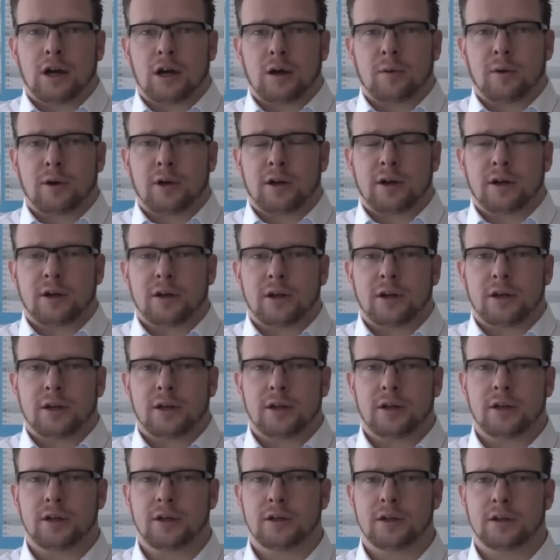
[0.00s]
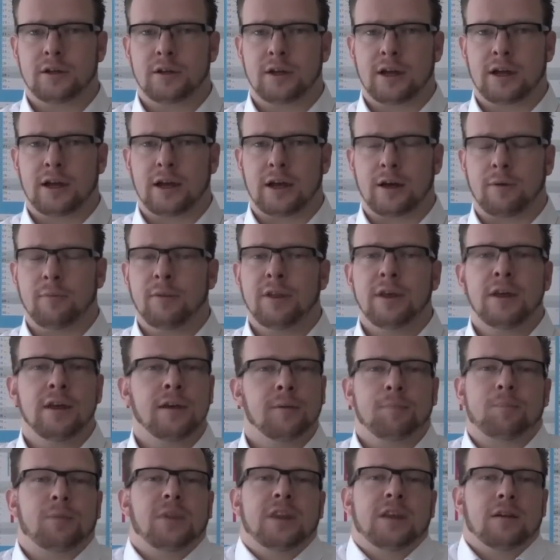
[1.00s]
Aber naja,
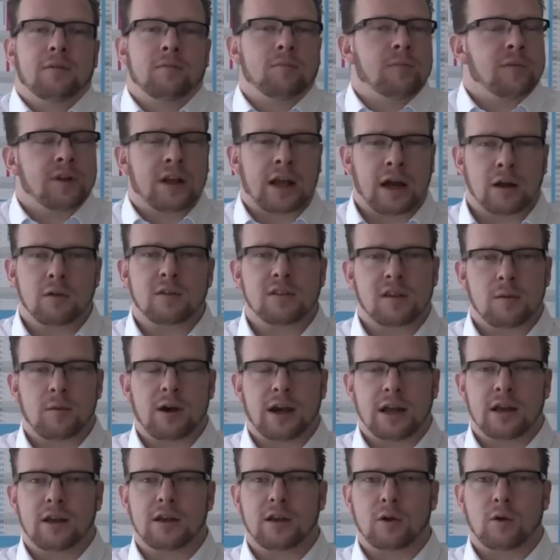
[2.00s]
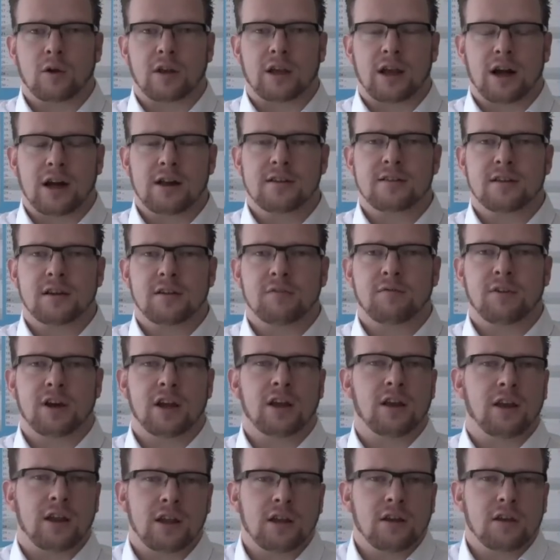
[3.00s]
kann uns aber eigentlich auch egal sein,
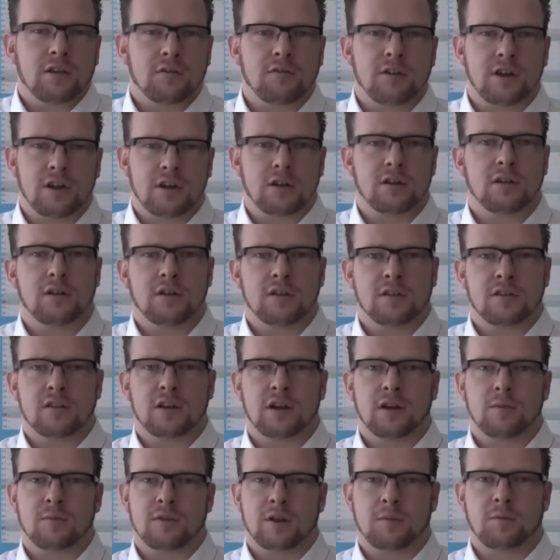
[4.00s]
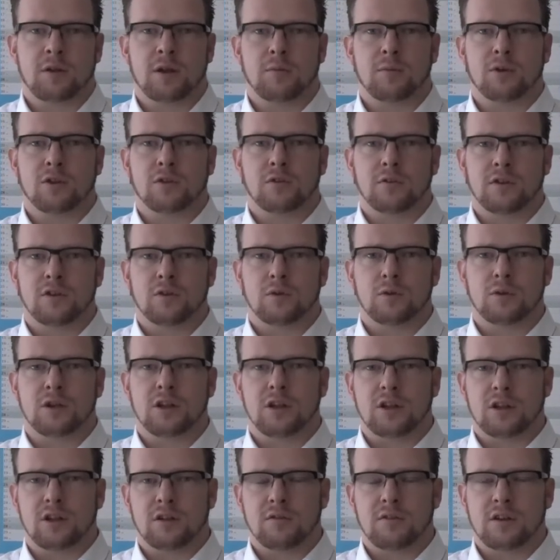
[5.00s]
weil Linke wählen ist ja im September sowieso
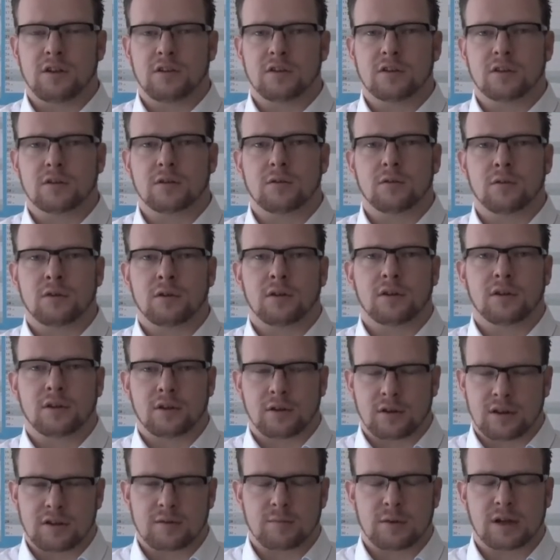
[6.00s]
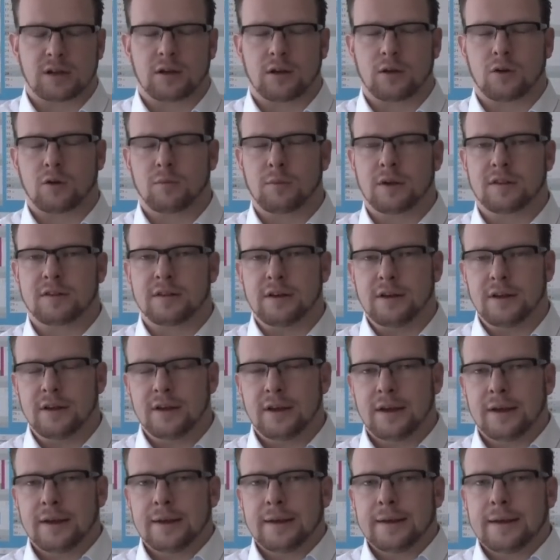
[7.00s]
die Devise und äh, das macht dann auch mehr Sinn.
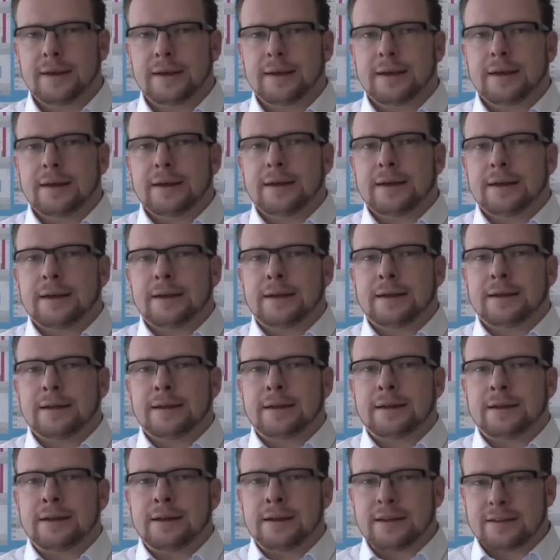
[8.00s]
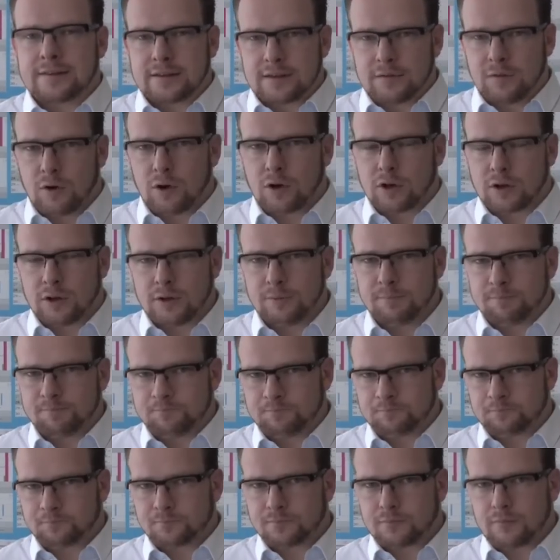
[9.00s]
Nächste Woche
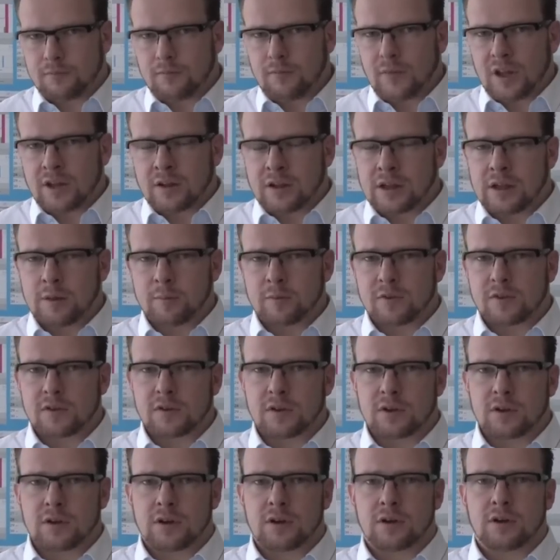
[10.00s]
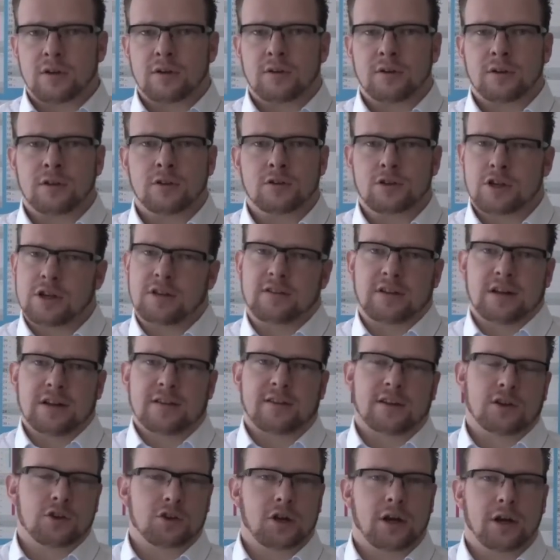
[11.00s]
gibt es äh, eine
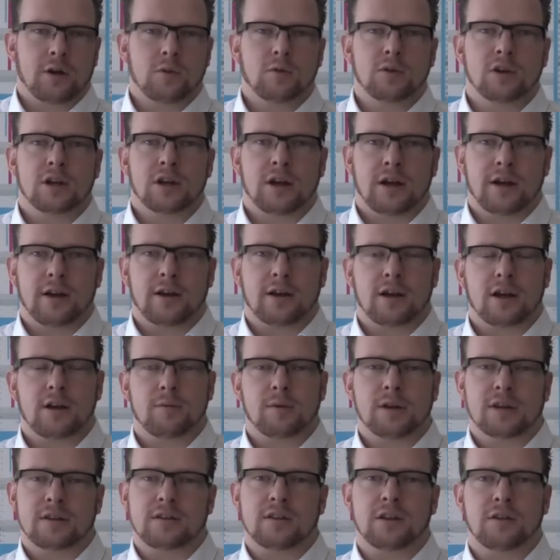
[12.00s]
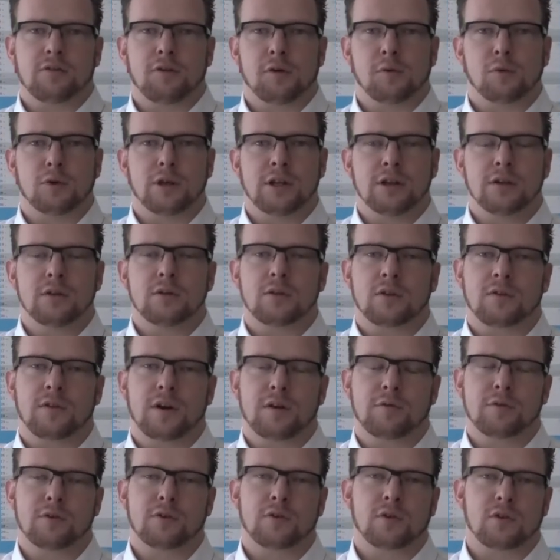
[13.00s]
Schicksalsentscheidung, kleiner kann man das nicht formulieren, und
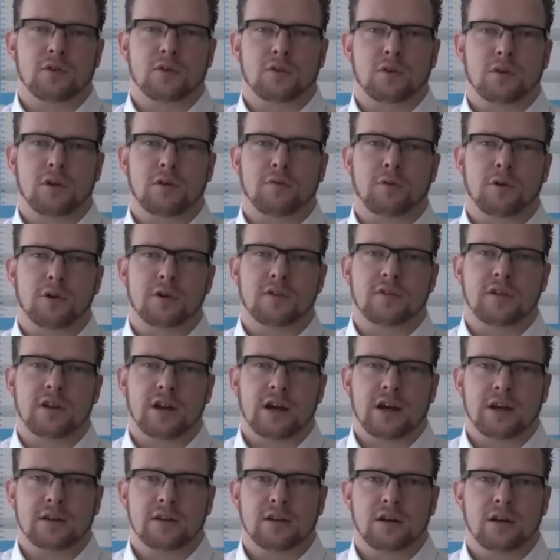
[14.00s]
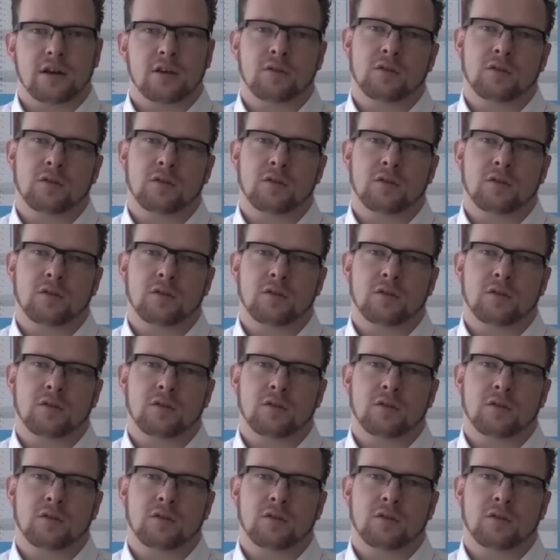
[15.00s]
zwar fürs Rostocker Volkstheater.